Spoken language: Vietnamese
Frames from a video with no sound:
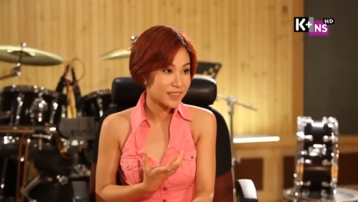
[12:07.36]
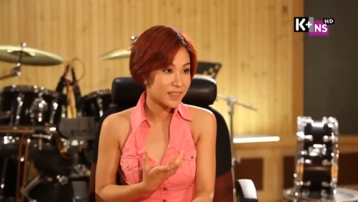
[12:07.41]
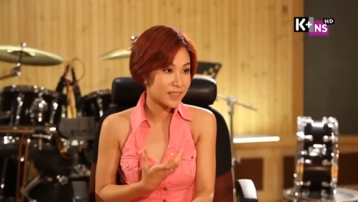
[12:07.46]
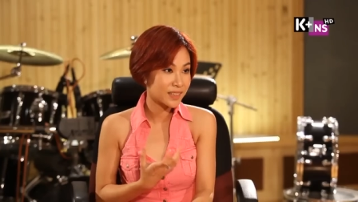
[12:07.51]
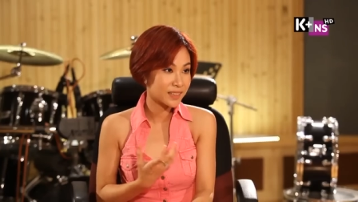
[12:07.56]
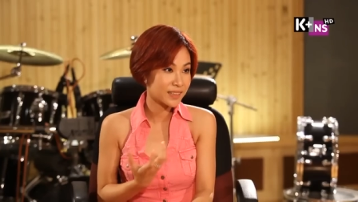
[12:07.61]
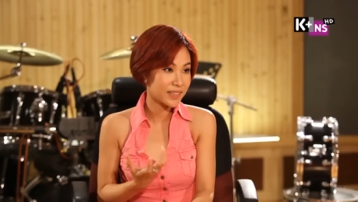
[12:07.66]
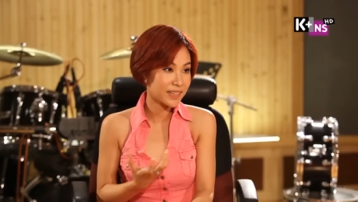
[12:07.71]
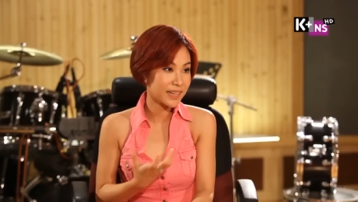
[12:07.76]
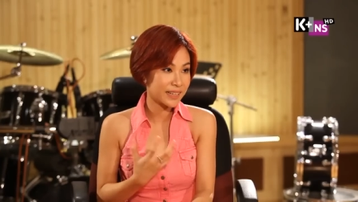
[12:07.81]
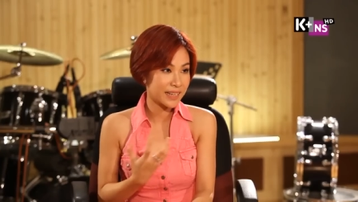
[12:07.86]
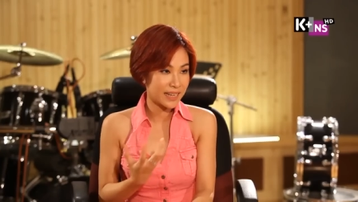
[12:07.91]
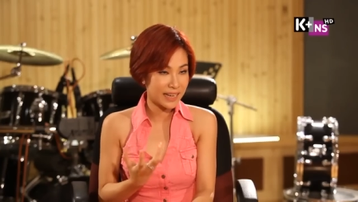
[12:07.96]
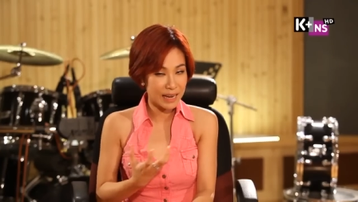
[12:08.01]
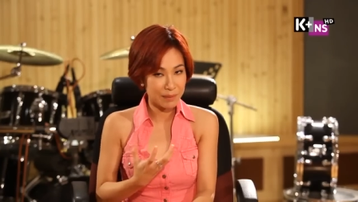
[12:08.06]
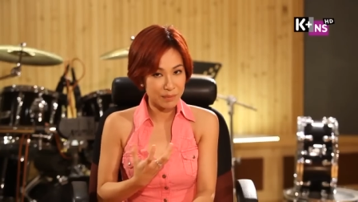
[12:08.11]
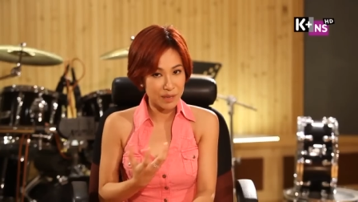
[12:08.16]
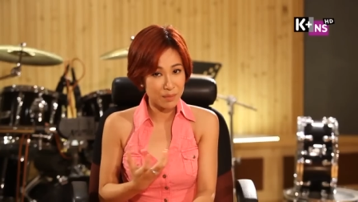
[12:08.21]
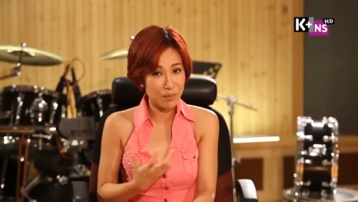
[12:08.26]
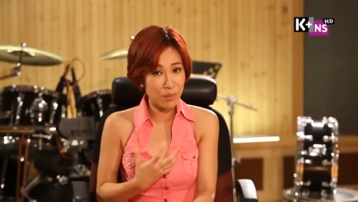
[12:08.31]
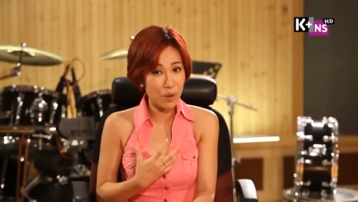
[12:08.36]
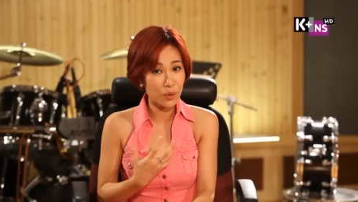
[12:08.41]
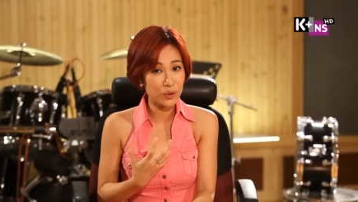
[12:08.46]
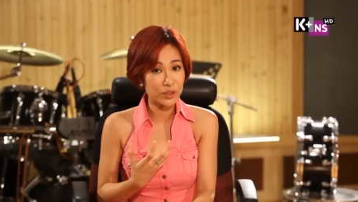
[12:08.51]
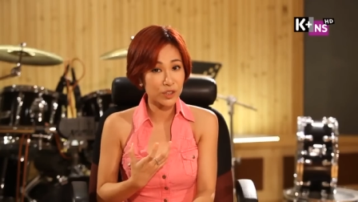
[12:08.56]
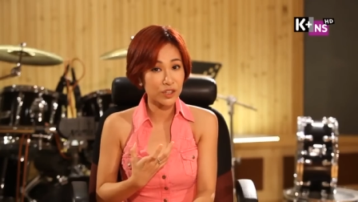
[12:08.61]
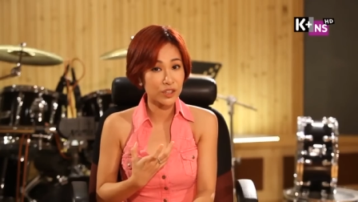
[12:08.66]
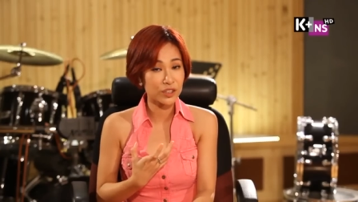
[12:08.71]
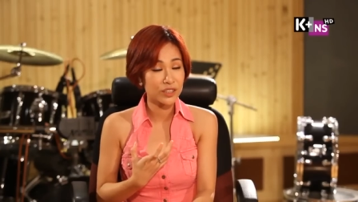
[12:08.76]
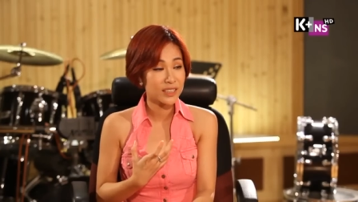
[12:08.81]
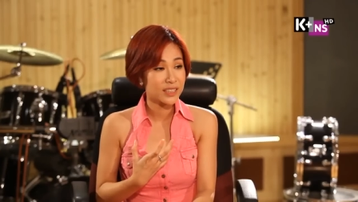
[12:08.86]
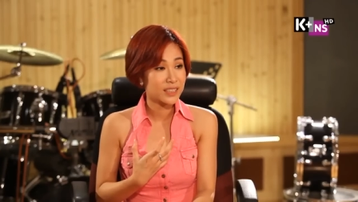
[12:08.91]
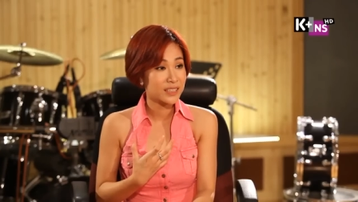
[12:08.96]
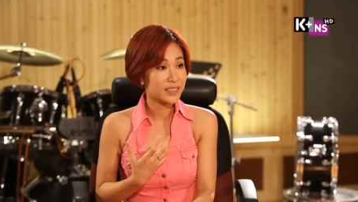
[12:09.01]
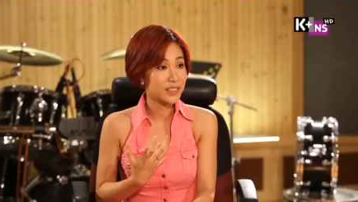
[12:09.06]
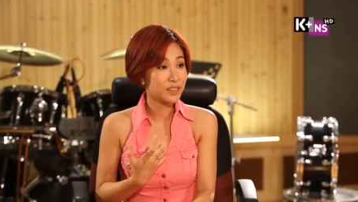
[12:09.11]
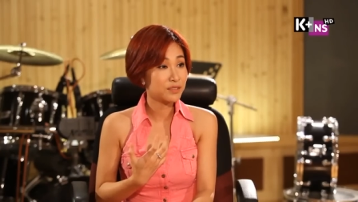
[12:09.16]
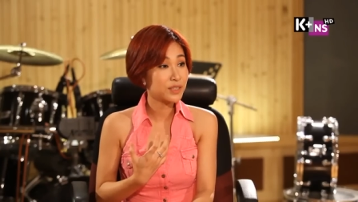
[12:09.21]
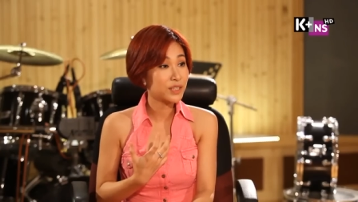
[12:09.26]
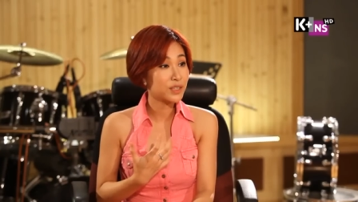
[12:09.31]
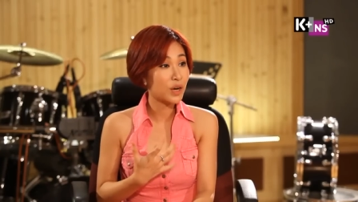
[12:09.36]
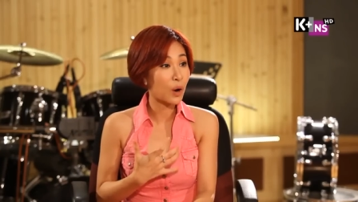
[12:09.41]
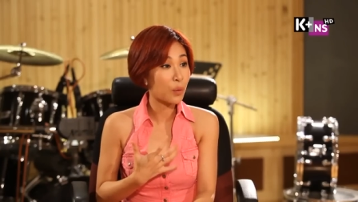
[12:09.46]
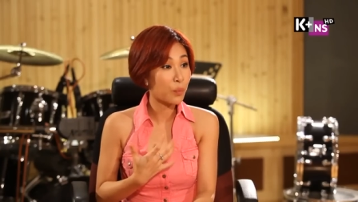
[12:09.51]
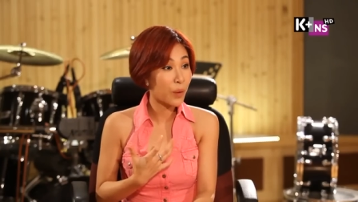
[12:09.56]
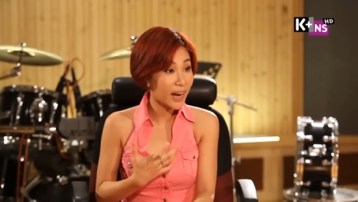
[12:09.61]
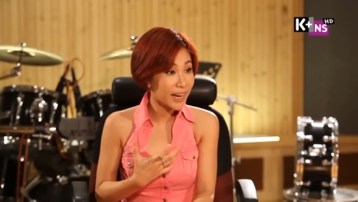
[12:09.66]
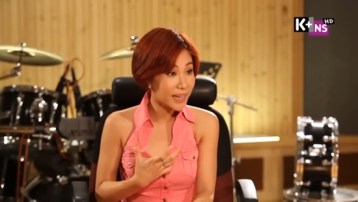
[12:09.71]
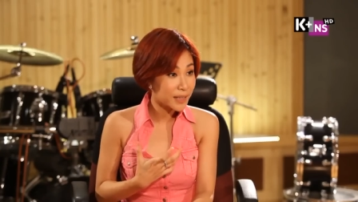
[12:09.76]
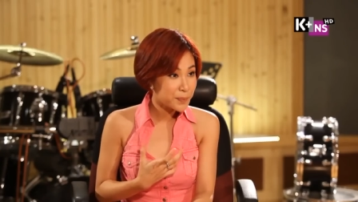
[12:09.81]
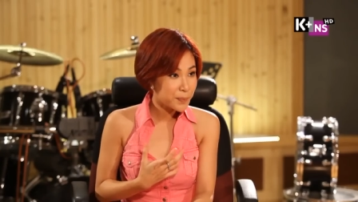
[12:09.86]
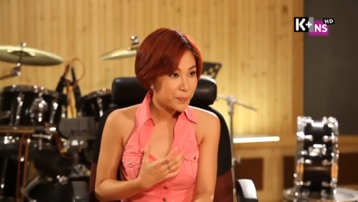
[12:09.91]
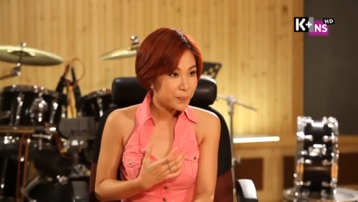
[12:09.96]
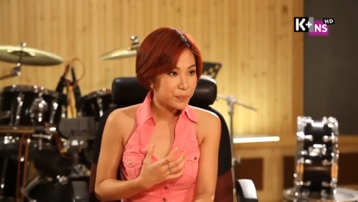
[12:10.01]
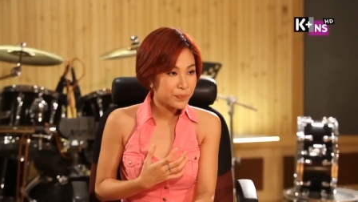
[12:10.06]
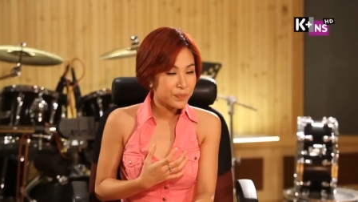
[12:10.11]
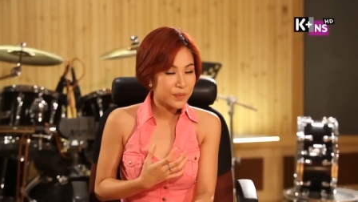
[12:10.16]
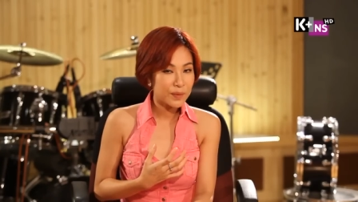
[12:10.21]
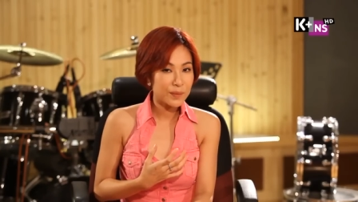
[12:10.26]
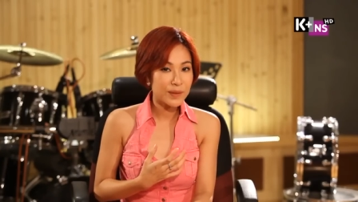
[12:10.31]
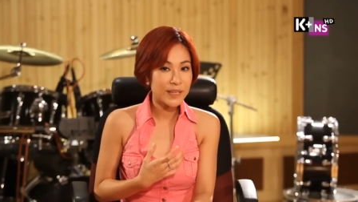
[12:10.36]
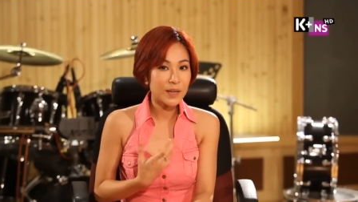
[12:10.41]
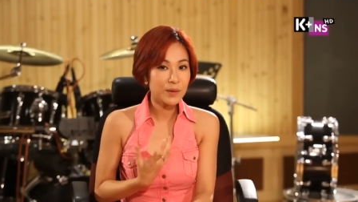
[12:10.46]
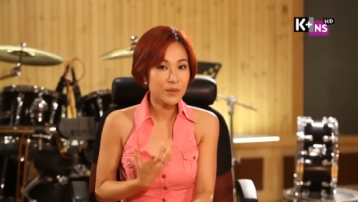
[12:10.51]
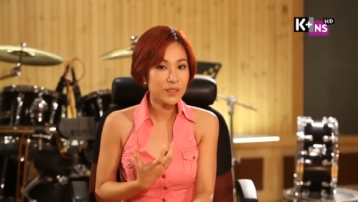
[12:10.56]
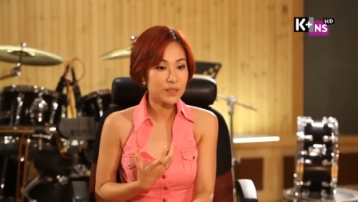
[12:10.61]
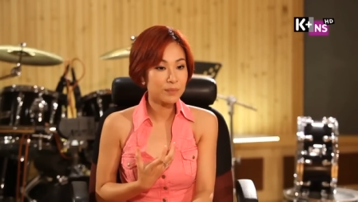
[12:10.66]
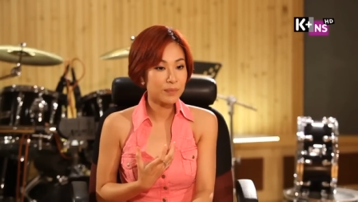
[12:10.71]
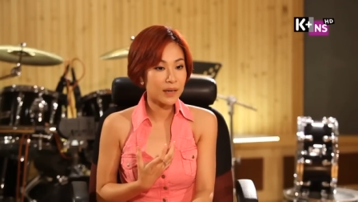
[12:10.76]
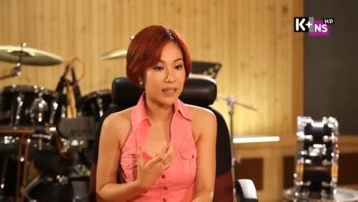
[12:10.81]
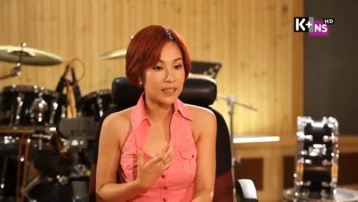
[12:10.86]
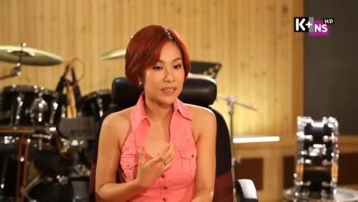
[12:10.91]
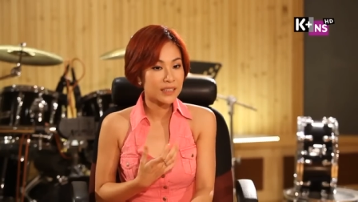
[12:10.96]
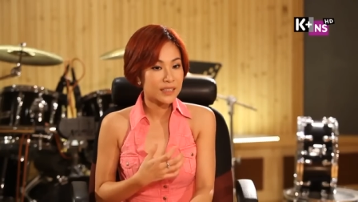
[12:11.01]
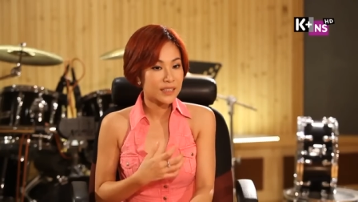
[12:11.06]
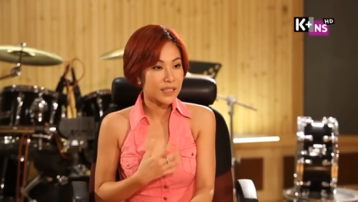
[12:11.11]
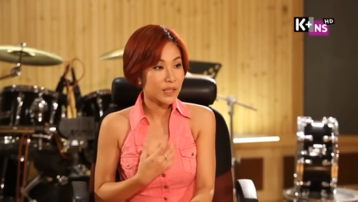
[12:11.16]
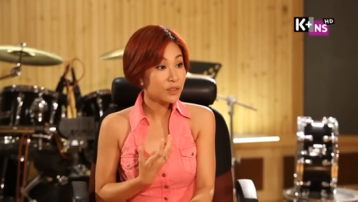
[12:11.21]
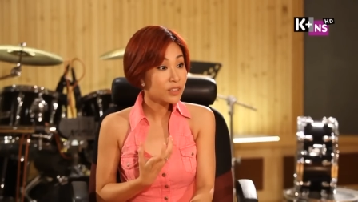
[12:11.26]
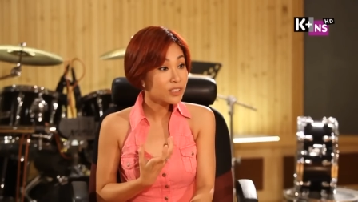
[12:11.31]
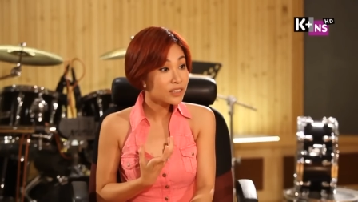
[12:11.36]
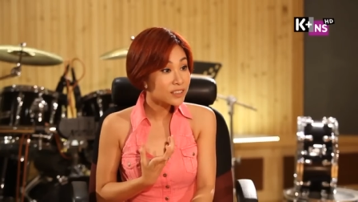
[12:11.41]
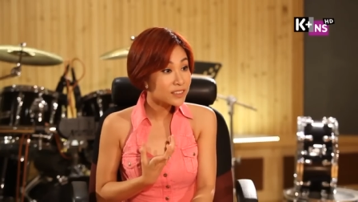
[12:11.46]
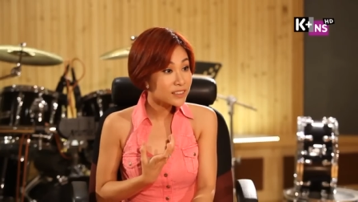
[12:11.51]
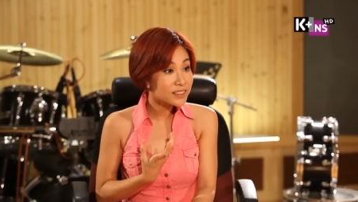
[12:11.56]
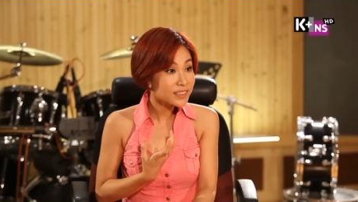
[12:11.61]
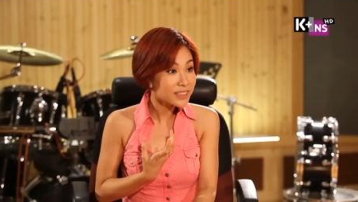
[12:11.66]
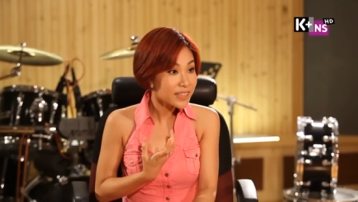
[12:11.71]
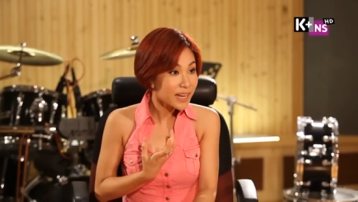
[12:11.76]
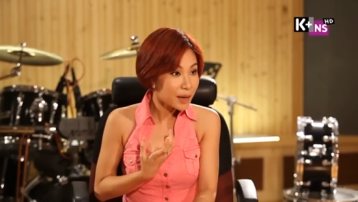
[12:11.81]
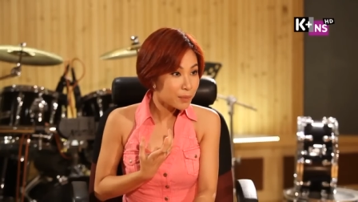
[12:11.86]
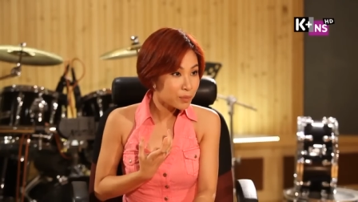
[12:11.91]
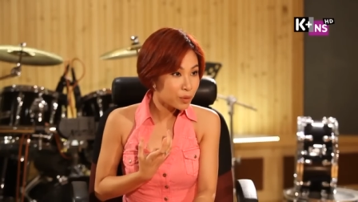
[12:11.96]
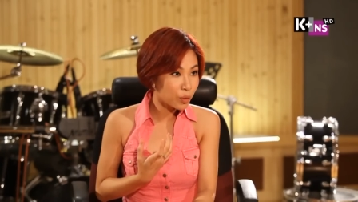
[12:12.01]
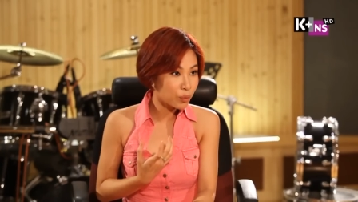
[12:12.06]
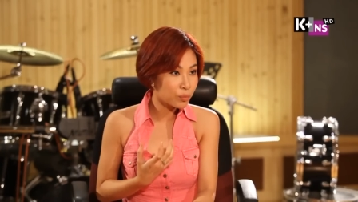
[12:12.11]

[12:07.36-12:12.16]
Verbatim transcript: à, cái này để làm demo cho diễn viên họ quay mà nếu như mà nếu được thì em